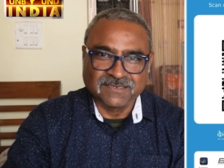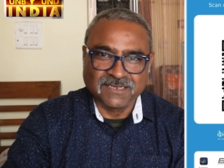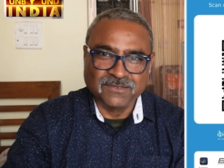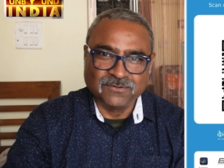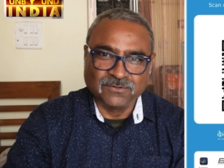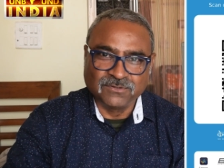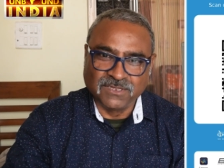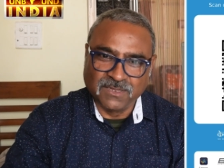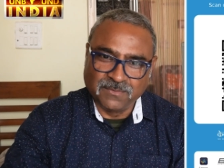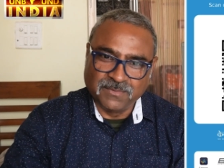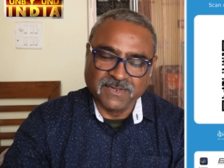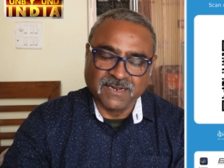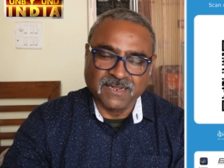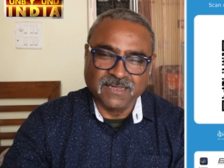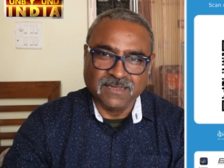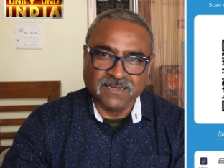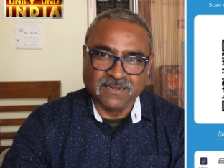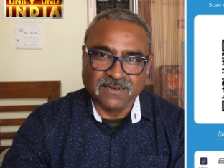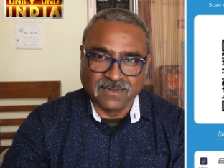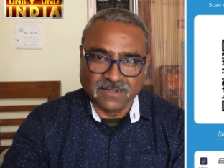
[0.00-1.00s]
सहयोग दे भी
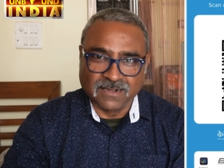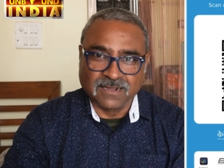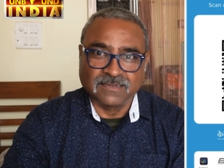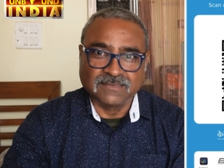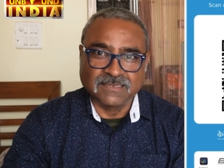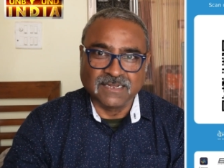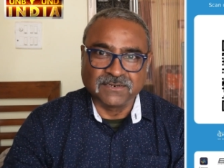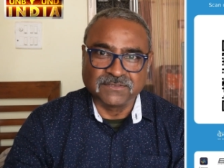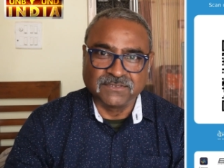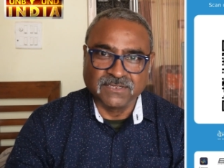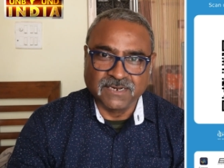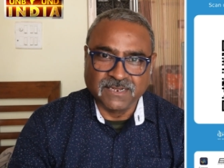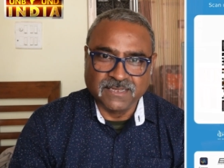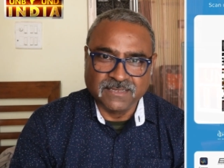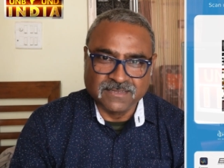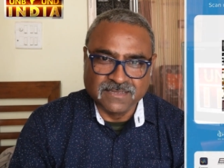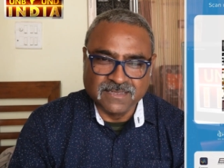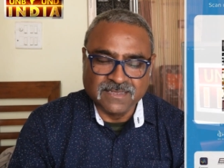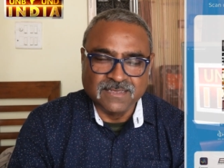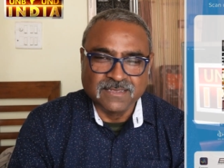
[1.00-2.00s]
रहे हैं लगातार दे
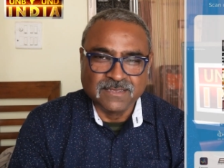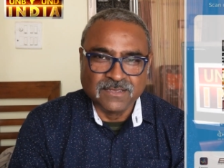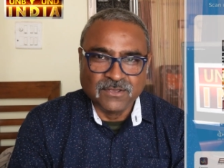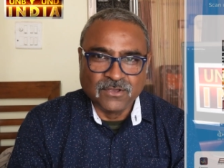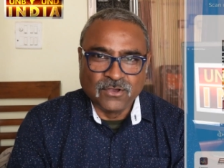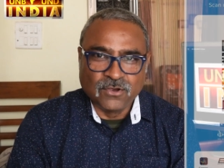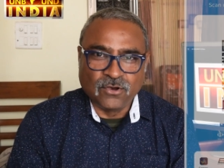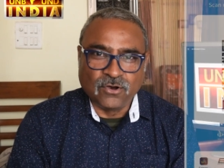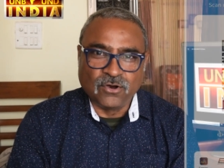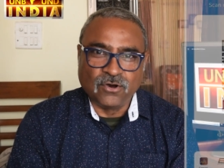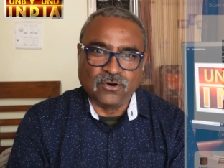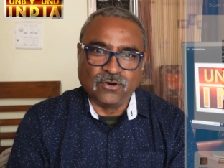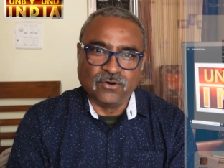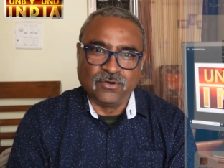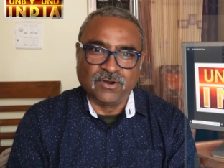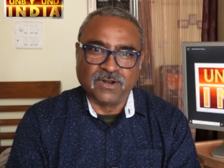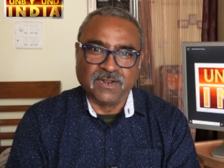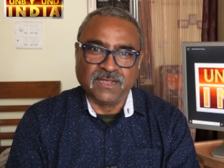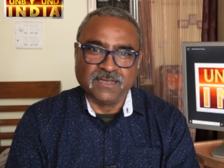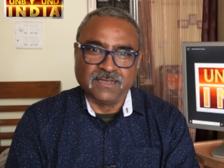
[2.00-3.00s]
रहे हैं
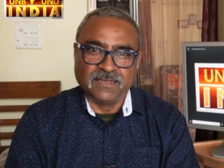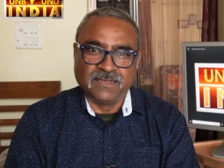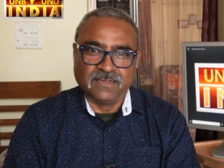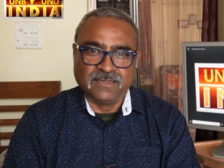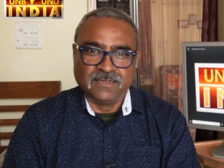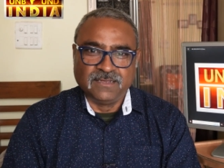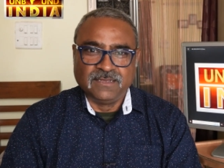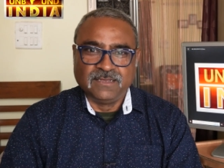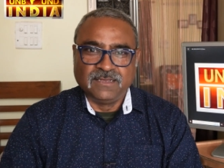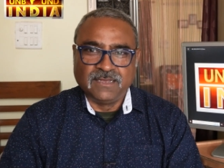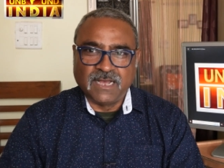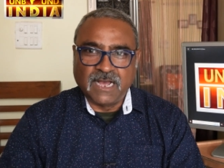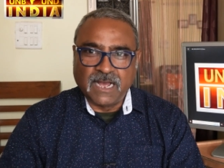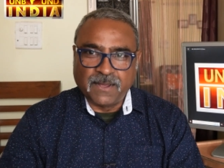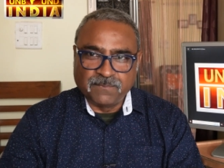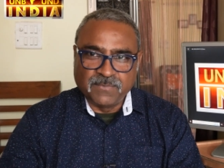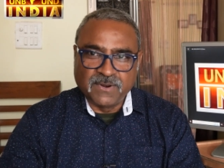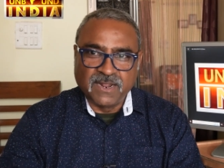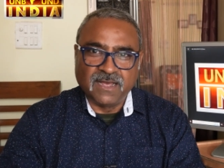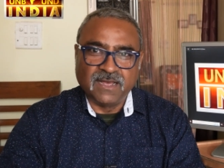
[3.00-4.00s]
और
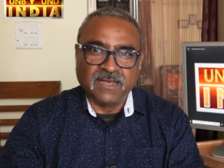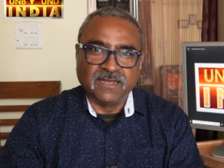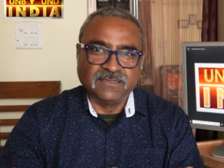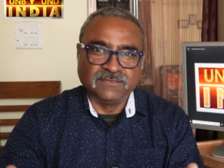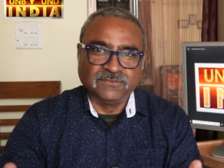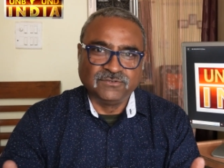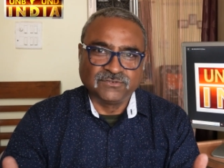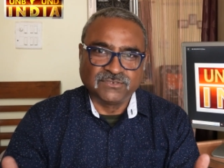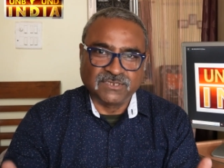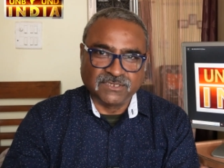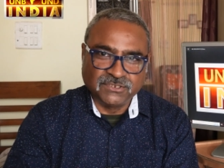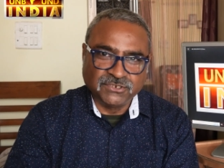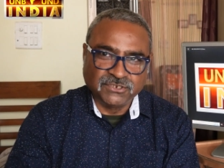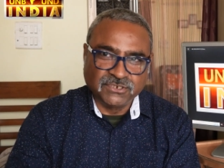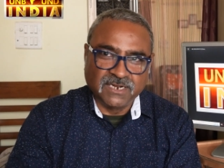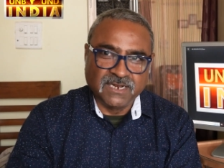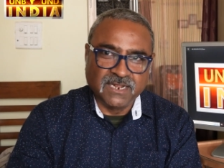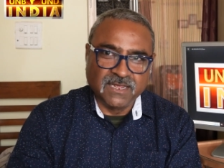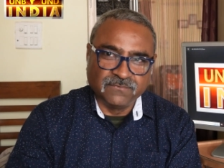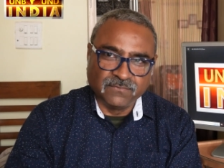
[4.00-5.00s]
अपना जो
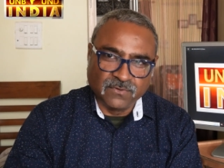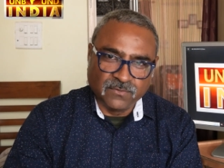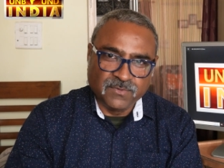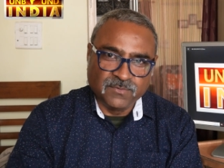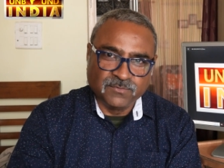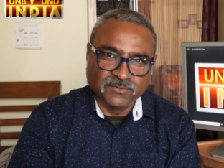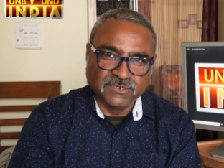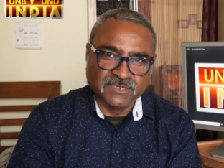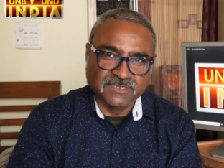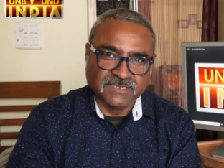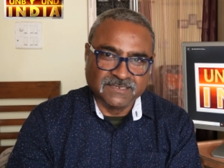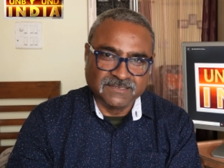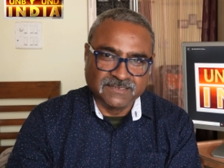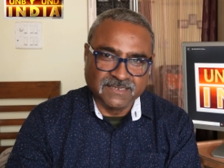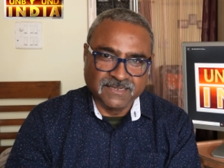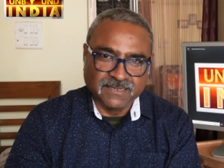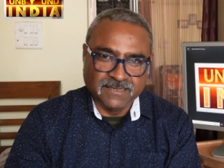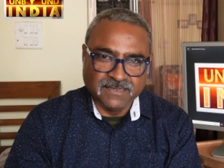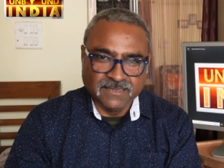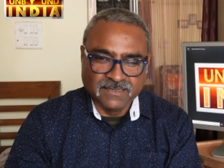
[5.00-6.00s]
सजेशन है वो भी मुझे
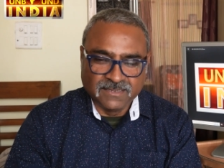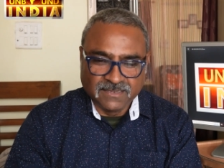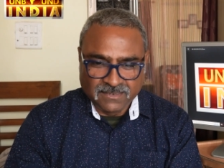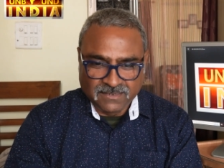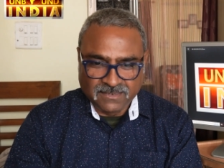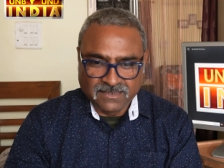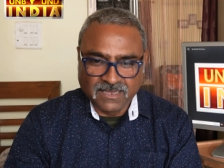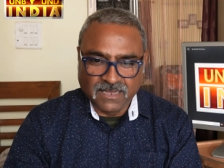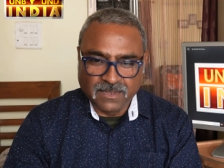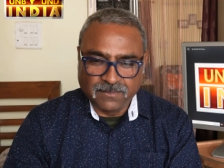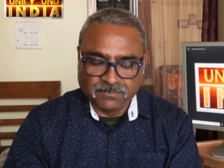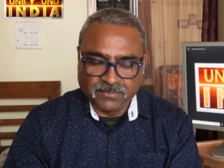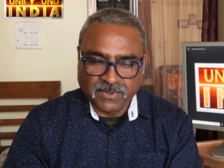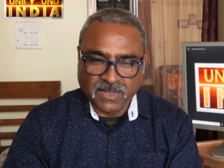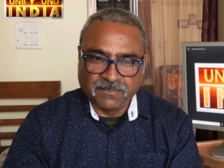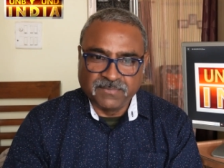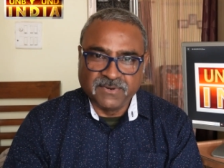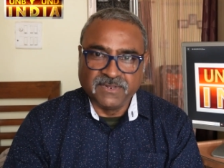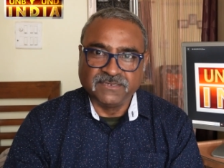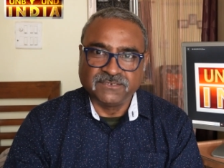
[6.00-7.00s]
देते हैं कि आप
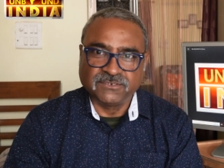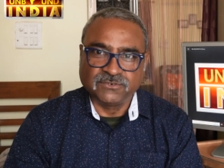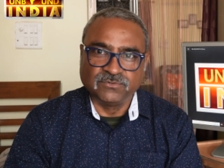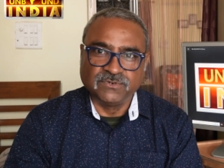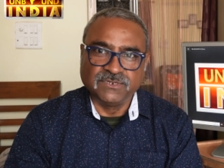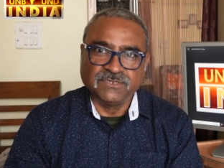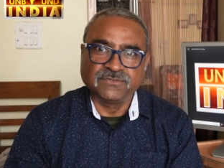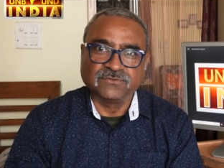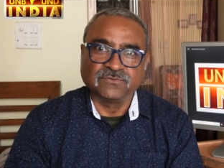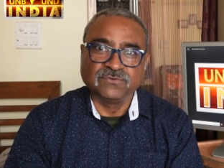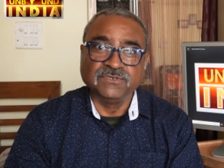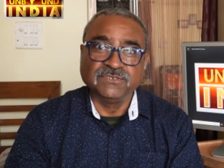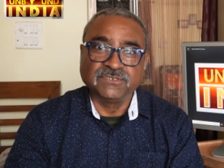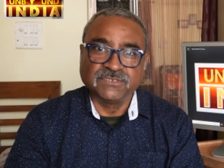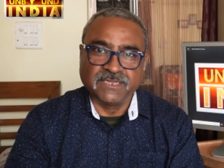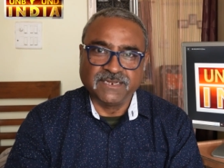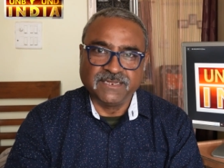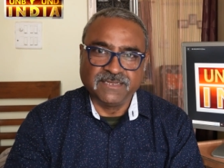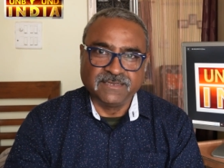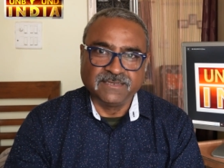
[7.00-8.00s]
अपने स्टोरीज़ को इस
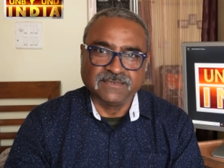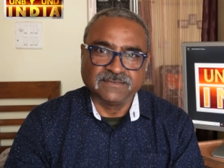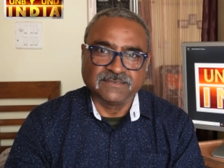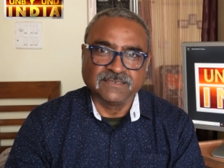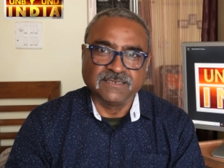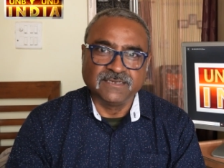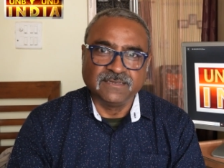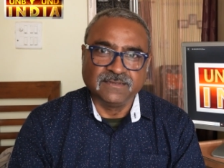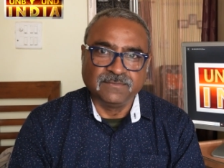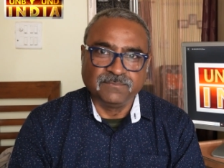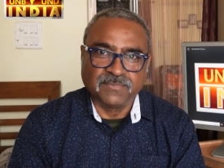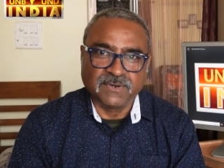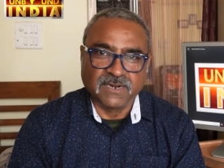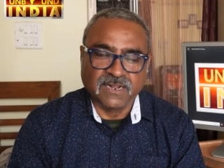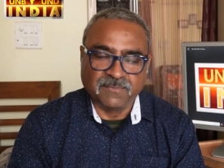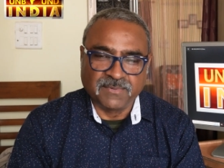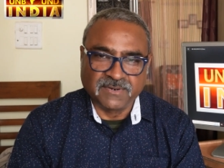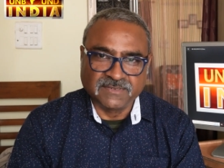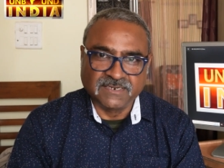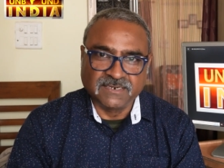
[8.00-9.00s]
तरीके से
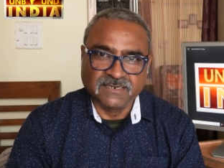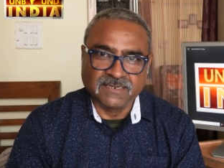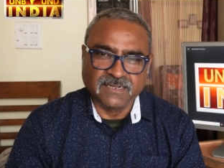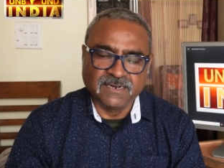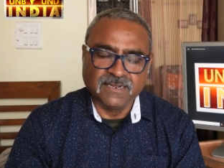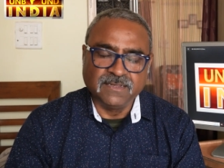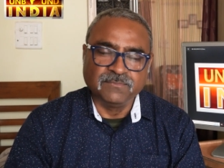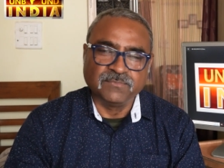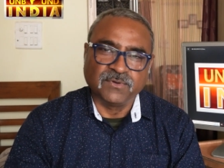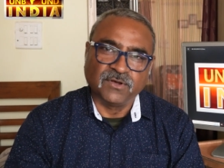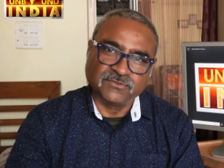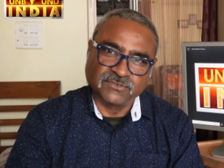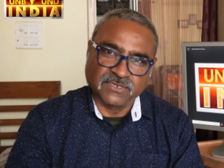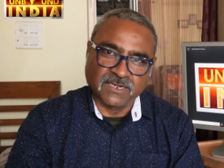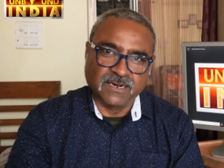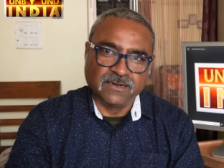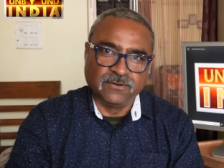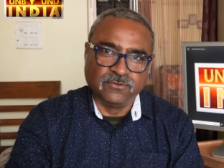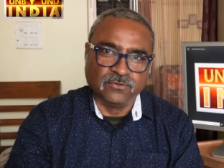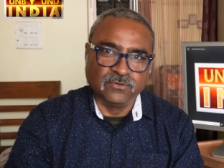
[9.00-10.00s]
प्रेजेंट करें बहुत
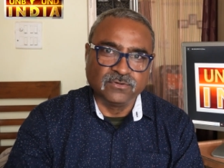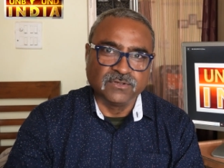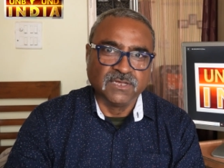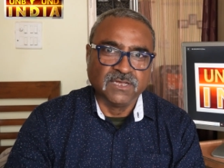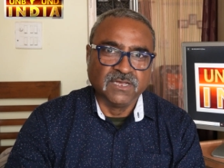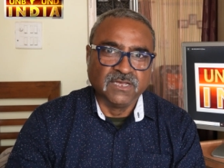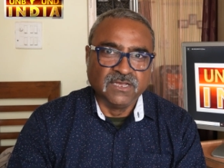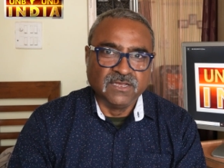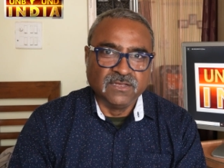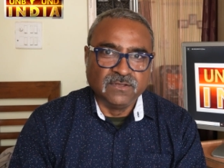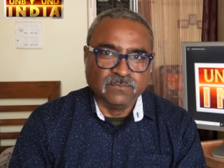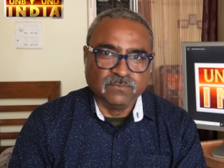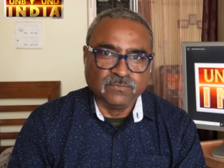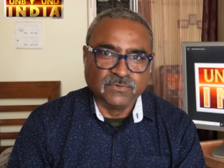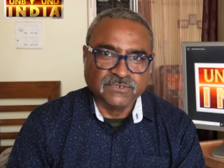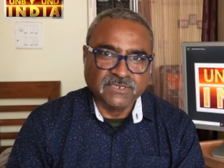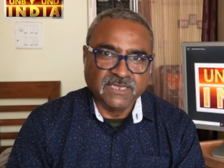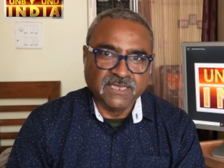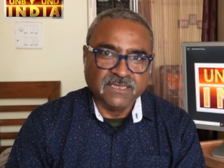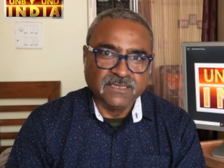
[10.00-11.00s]
सारे लोग
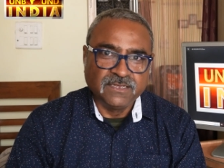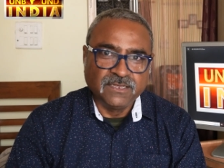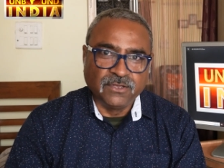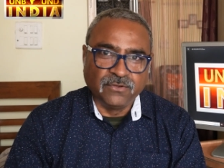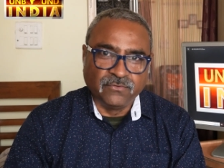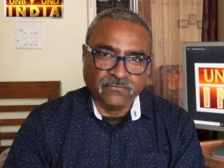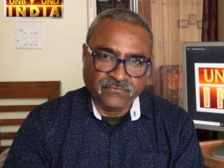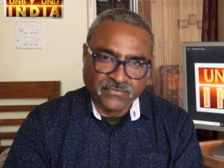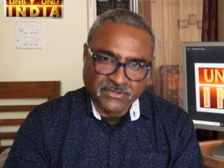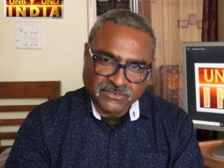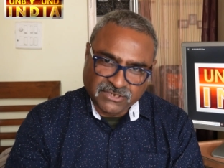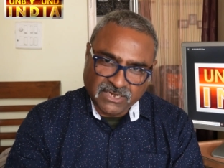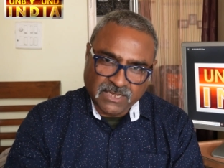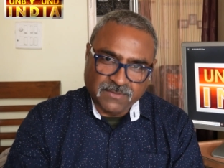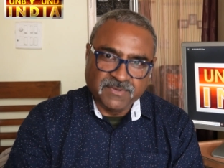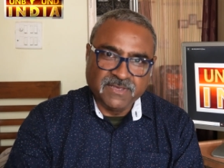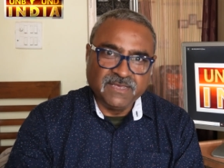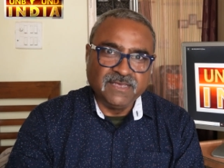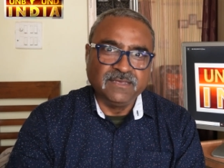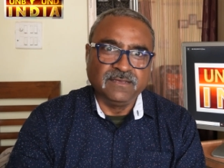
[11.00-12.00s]
मुझे विषय
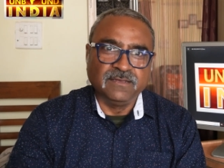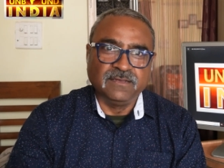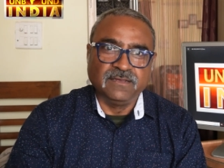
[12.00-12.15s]
भी